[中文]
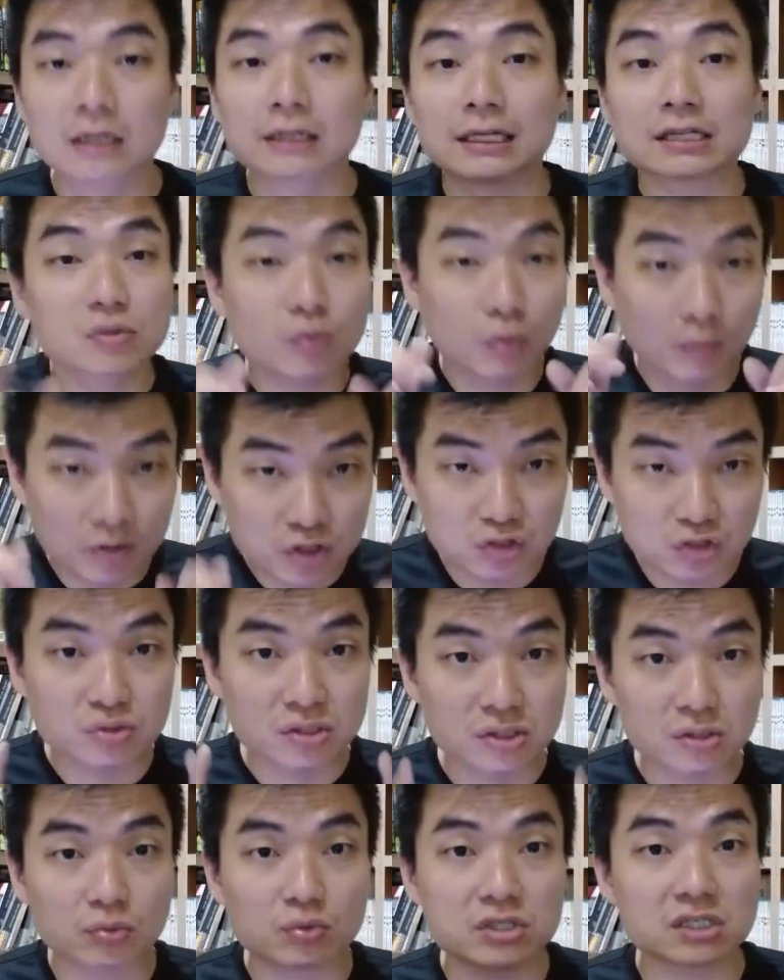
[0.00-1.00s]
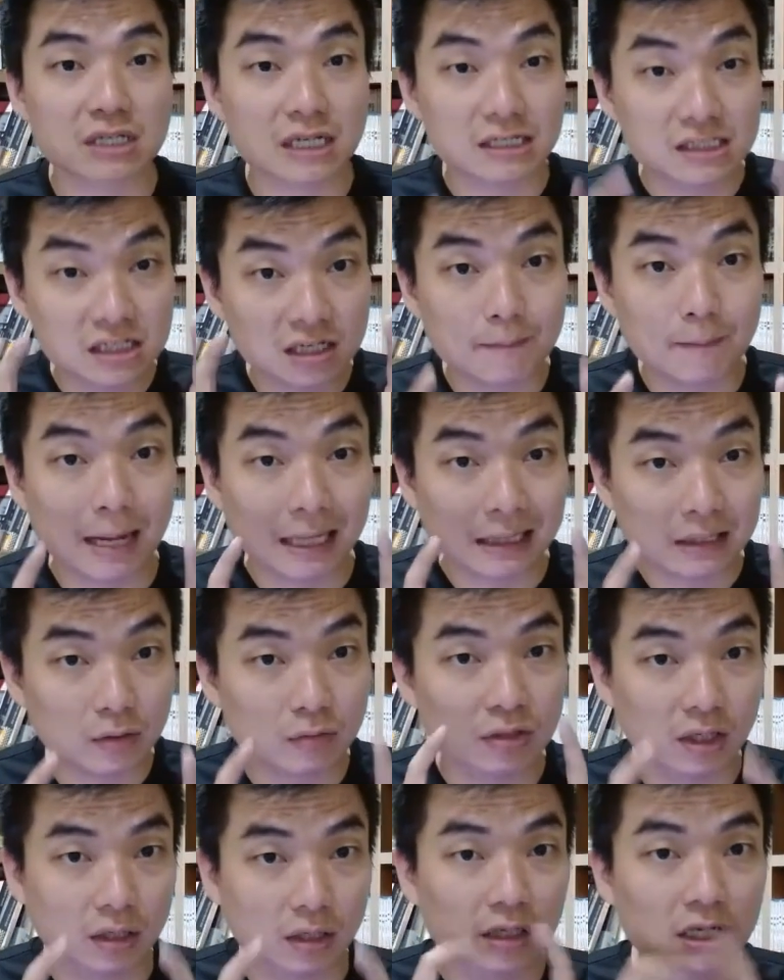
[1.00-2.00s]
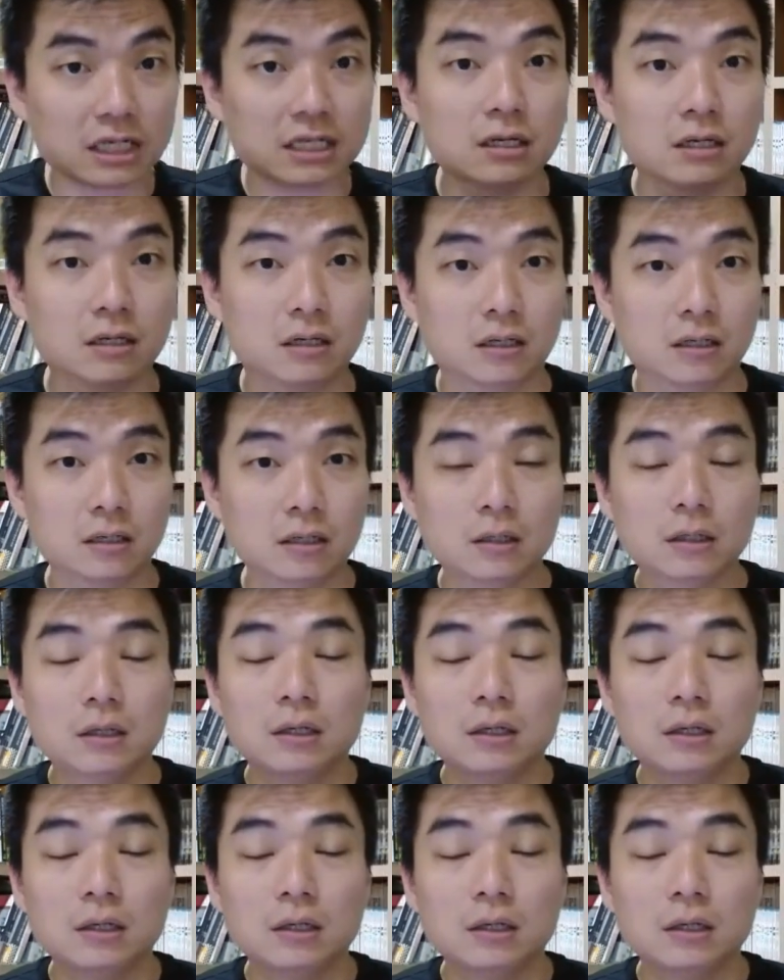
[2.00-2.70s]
但是我们就事论事，他是一个蛮有能力的人